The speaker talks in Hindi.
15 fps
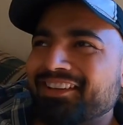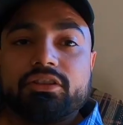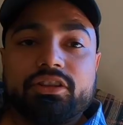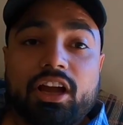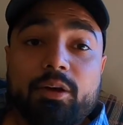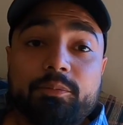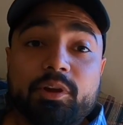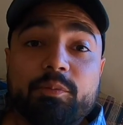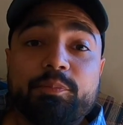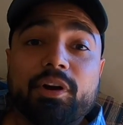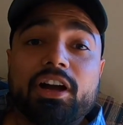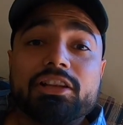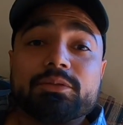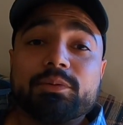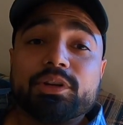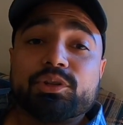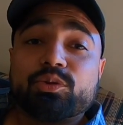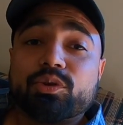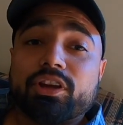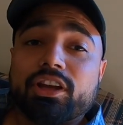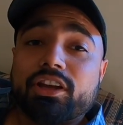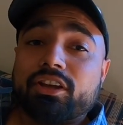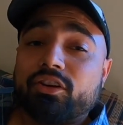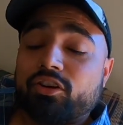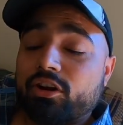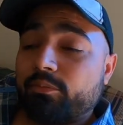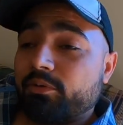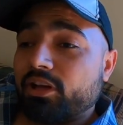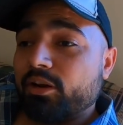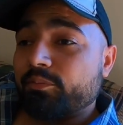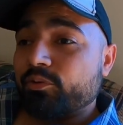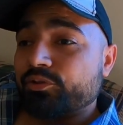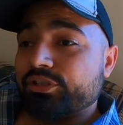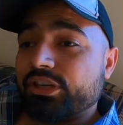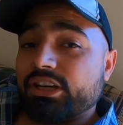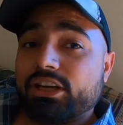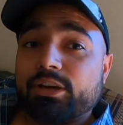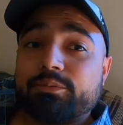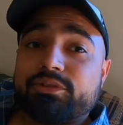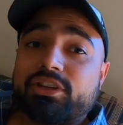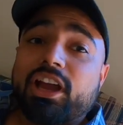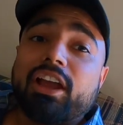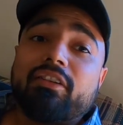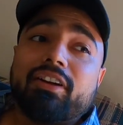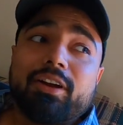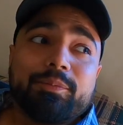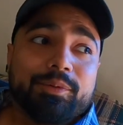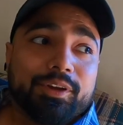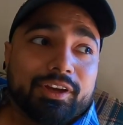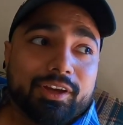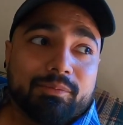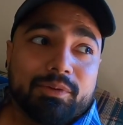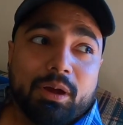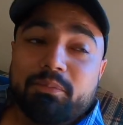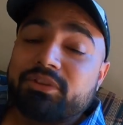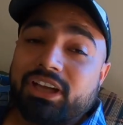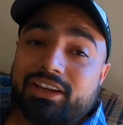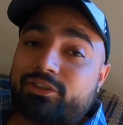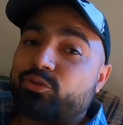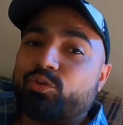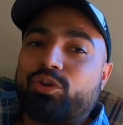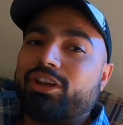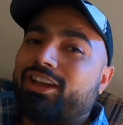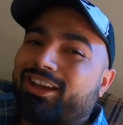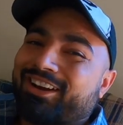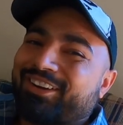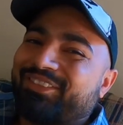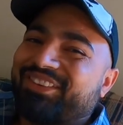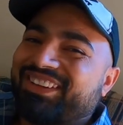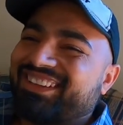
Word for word: शाम के पाँच बज चुके हैं और अब घर पहुँचे अब चाय वाय पियेंगे अब अब थक चुके यार अभी